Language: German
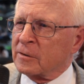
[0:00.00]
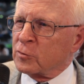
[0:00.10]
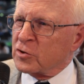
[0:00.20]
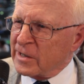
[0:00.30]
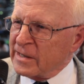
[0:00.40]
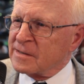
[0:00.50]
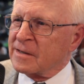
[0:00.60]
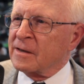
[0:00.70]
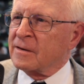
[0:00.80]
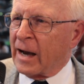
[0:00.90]
und
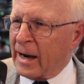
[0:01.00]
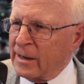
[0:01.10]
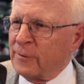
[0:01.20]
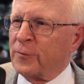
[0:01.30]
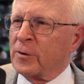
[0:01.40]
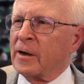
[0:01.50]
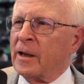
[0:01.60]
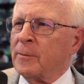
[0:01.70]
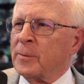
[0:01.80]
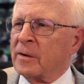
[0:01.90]
schließlich
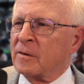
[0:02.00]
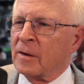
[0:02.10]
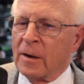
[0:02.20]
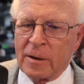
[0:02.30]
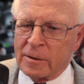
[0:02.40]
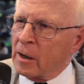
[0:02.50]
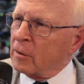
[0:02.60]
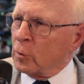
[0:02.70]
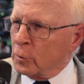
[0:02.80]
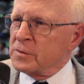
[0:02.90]
einvernehmlich
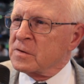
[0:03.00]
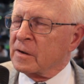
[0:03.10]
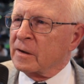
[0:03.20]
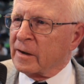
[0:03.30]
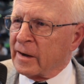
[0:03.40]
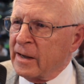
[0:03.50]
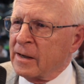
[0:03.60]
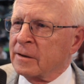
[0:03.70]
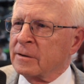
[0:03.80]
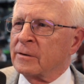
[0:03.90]
nach unseren
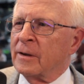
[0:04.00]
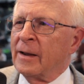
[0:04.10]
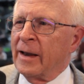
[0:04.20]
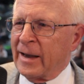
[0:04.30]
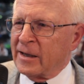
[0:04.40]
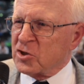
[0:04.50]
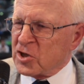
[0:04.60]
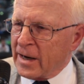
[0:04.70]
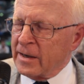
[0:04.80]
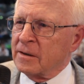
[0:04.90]
Regeln
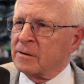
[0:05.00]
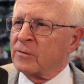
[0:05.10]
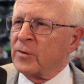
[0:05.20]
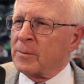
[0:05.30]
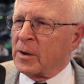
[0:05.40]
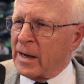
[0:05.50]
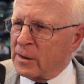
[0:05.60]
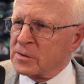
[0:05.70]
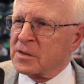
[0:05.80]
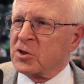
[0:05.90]
entscheidet, wie man
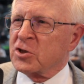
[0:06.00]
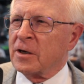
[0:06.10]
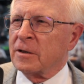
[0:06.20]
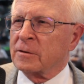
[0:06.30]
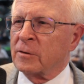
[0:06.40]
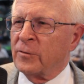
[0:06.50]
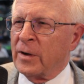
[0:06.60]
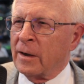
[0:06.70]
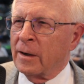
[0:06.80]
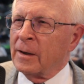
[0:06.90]
ausgestalten
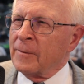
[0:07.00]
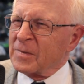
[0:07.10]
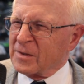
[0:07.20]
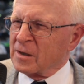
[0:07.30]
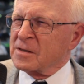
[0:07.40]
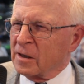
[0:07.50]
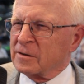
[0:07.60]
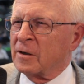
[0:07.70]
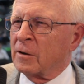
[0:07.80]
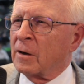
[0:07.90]
will das
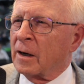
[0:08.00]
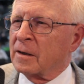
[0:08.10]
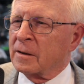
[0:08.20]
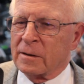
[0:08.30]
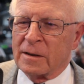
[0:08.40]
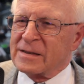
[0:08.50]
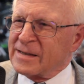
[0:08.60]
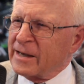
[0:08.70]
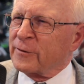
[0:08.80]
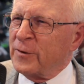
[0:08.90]
hat ja äh,
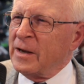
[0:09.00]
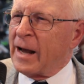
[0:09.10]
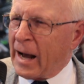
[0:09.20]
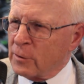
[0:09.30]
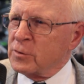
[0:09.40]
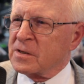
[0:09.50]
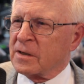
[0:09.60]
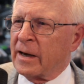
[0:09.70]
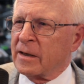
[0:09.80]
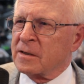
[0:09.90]
sehr viel
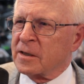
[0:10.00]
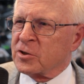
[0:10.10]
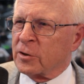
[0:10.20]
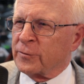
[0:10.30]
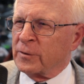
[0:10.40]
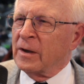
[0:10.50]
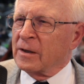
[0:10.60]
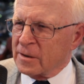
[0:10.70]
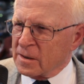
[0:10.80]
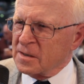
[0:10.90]
Ausgleich geschaffen.
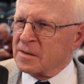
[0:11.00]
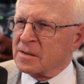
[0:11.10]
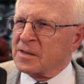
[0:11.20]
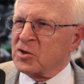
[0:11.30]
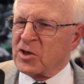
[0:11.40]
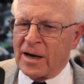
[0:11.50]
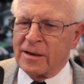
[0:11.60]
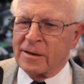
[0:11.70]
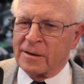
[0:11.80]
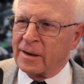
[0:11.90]
Das ist das
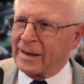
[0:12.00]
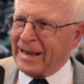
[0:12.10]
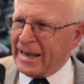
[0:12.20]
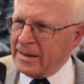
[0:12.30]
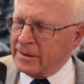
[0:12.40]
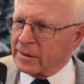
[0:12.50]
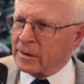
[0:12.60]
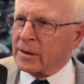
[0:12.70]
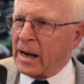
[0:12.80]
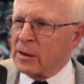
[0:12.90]
Entscheidende.
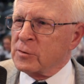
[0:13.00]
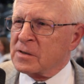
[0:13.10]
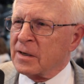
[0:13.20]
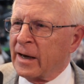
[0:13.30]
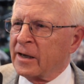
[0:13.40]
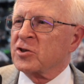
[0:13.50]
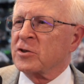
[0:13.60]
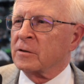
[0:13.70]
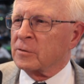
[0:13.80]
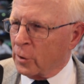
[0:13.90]
Innerer Ausgleich
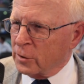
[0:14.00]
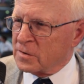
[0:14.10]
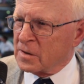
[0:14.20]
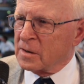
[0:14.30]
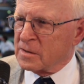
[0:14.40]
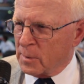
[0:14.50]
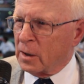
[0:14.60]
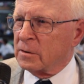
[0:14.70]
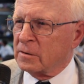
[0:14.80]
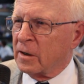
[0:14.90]
statt äußeres
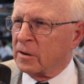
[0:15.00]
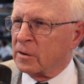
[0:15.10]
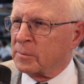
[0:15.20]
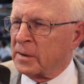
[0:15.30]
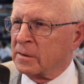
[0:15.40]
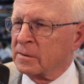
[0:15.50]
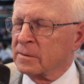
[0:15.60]
Machtgehabe. Mhm, mhm.